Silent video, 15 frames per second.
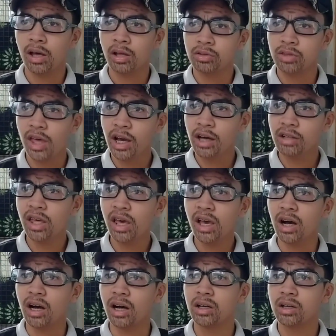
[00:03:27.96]
Teka,
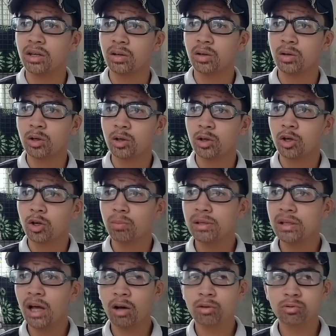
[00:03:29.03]
teka.
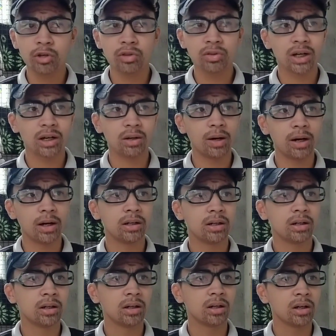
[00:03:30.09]
Luminaon ko yung dalawa.
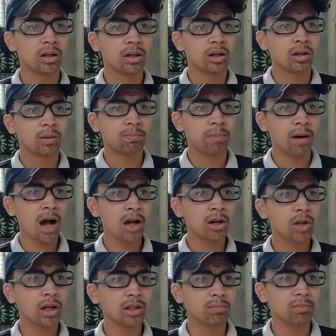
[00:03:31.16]
Paano
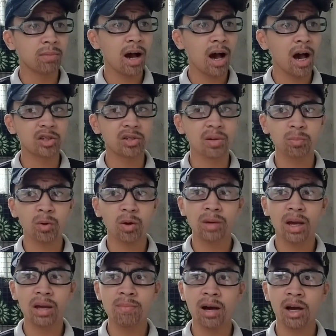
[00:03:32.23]
natin maaayos ang
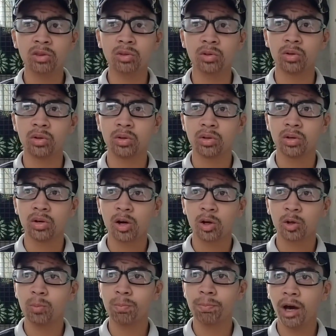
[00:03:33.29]
problemang ito
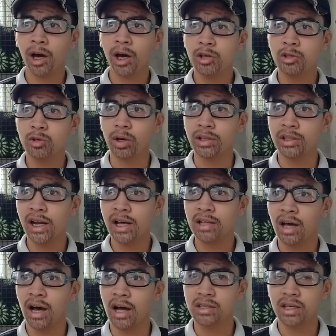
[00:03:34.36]
kung parang yung
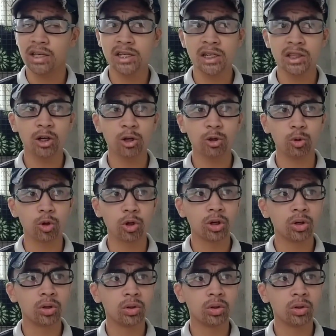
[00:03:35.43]
idinadaan sa init ng ulo?